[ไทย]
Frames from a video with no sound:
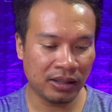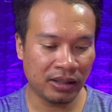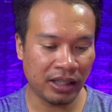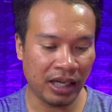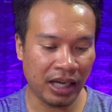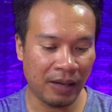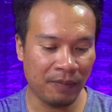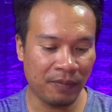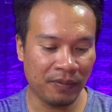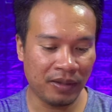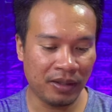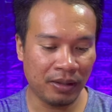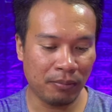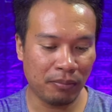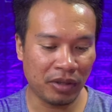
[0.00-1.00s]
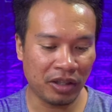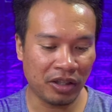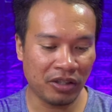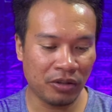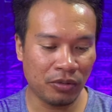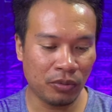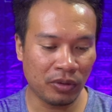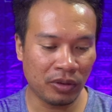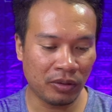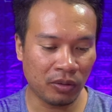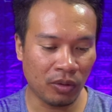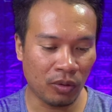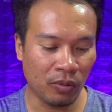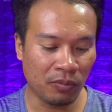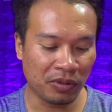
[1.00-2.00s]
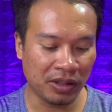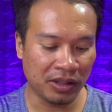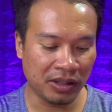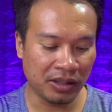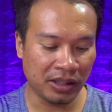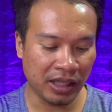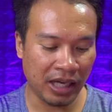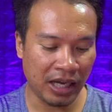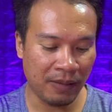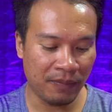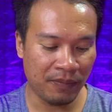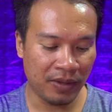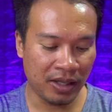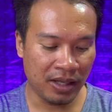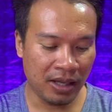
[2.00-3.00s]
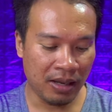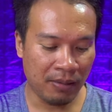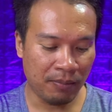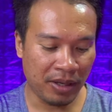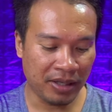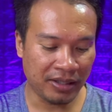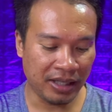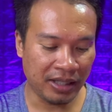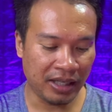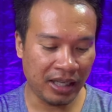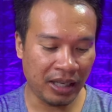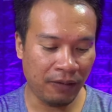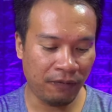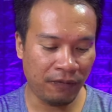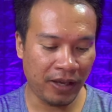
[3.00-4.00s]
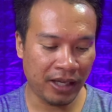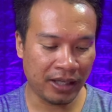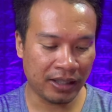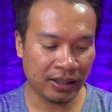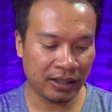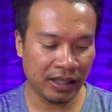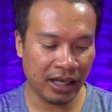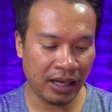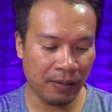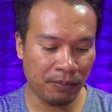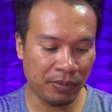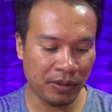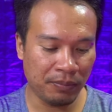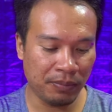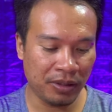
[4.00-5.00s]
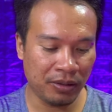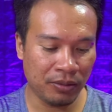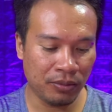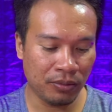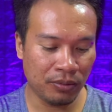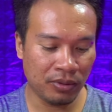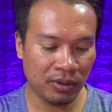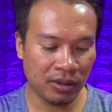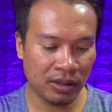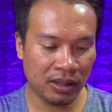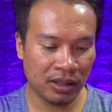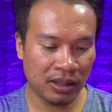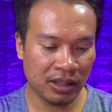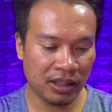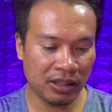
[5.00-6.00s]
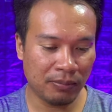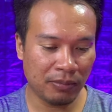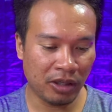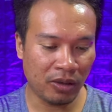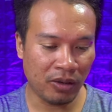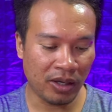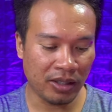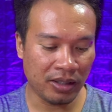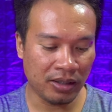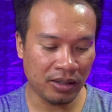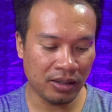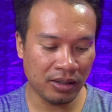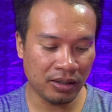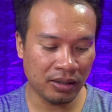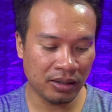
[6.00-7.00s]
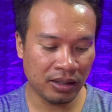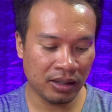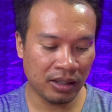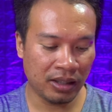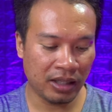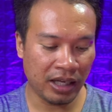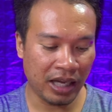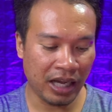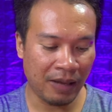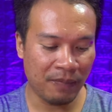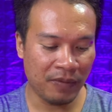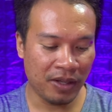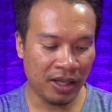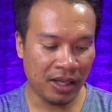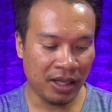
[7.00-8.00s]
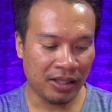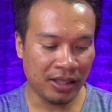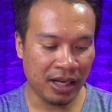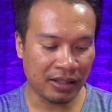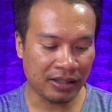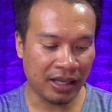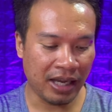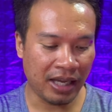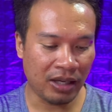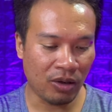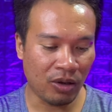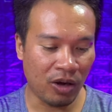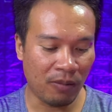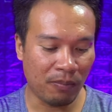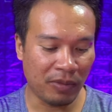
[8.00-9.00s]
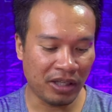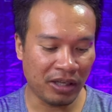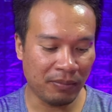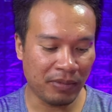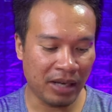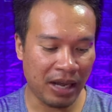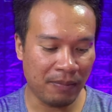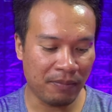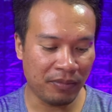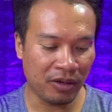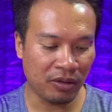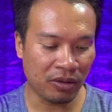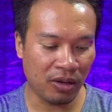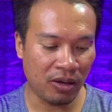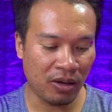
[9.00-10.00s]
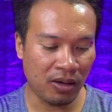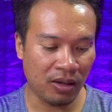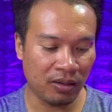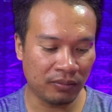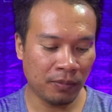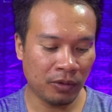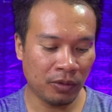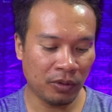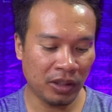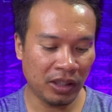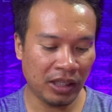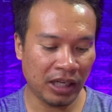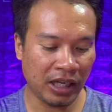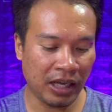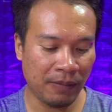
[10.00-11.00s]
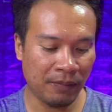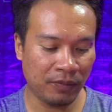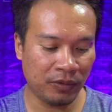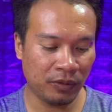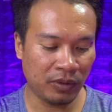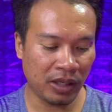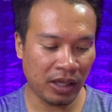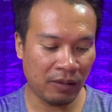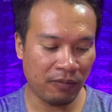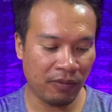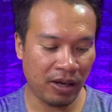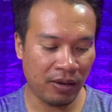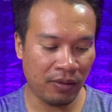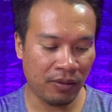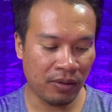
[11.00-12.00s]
นะครับมันก็จะดูคมขึ้นนะครับไปใส่ในเอฟเฟกต์นะครับพื้นผิวขึ้นมาหน่อยนึงนะครับอยากจะให้ขอบมันดำๆเราก็ตรงนี้นะครับตรงคำว่า